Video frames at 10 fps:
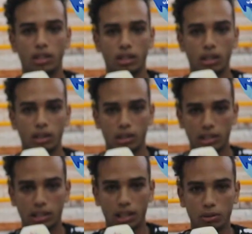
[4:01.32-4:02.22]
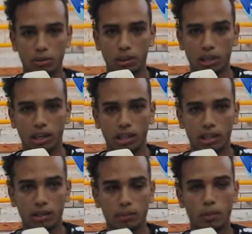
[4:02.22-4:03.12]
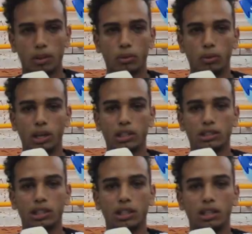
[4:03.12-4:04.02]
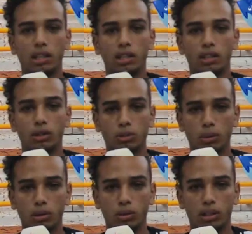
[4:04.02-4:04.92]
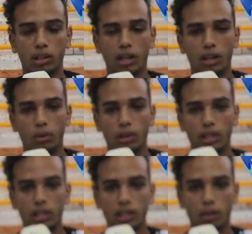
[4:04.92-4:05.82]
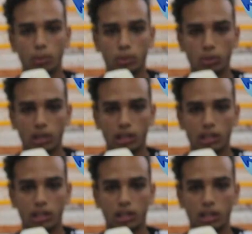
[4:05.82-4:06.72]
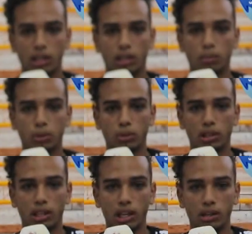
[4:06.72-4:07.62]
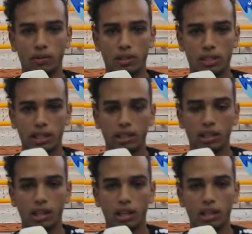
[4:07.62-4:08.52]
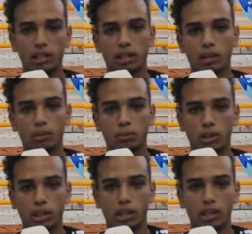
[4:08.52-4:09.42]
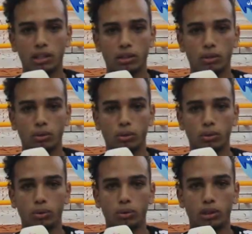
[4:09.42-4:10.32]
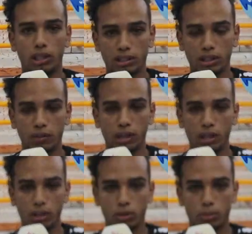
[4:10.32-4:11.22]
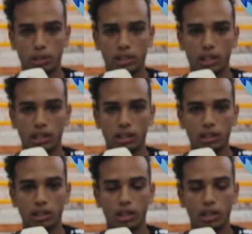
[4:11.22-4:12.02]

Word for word: آه، اللي تقامت في بلغاريا وحصل على الرتبة الأولى وكذلك بطولة آه، بطولة العالم في الصين اللي تقامت مؤخرا واللي حصل فيها على الرتبة الثانية